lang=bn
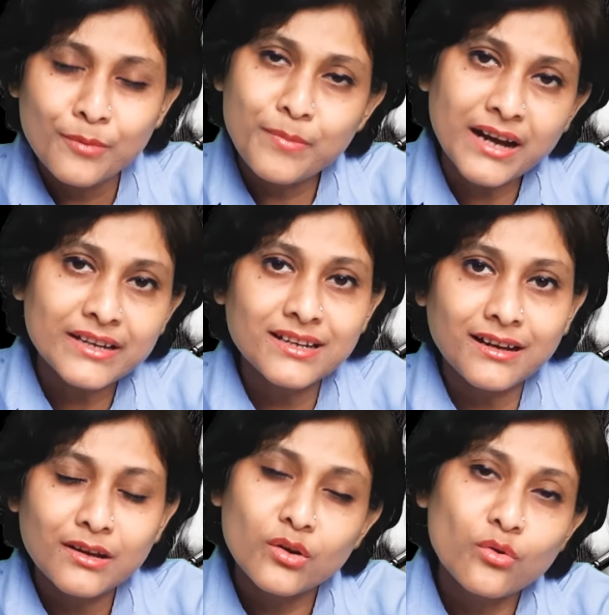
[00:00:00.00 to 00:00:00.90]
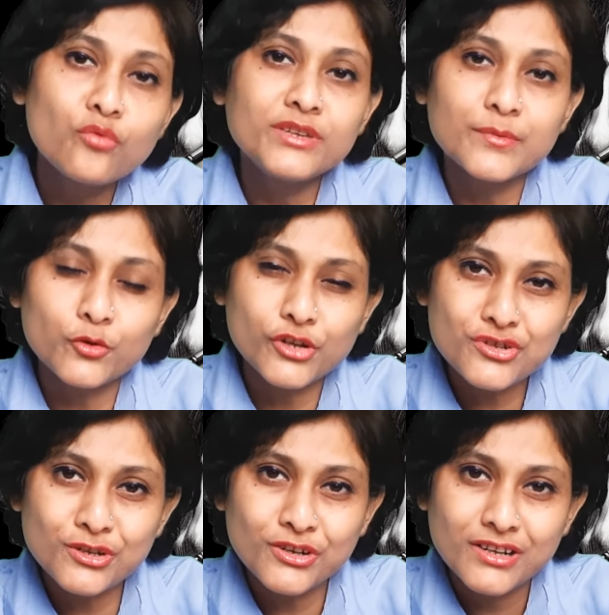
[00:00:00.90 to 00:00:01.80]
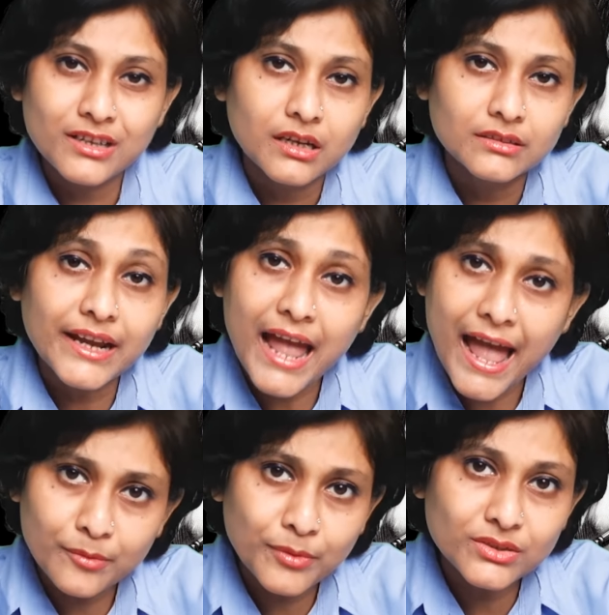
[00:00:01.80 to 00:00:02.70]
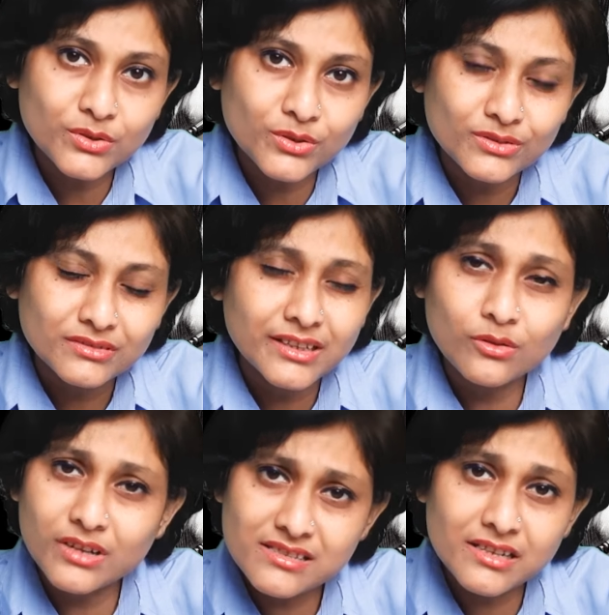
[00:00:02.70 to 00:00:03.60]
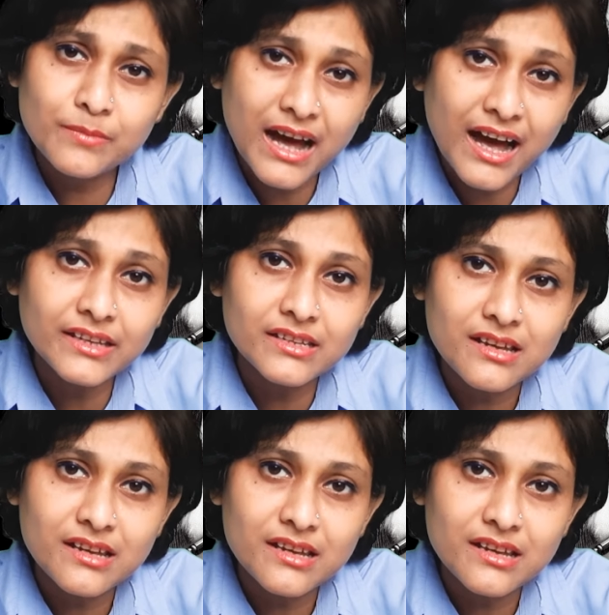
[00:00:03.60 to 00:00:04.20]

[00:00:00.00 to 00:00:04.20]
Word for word: বাকিরা ঘুমিয়ে পড়েছিল তাই একমাত্র নিকোলাসের ভাই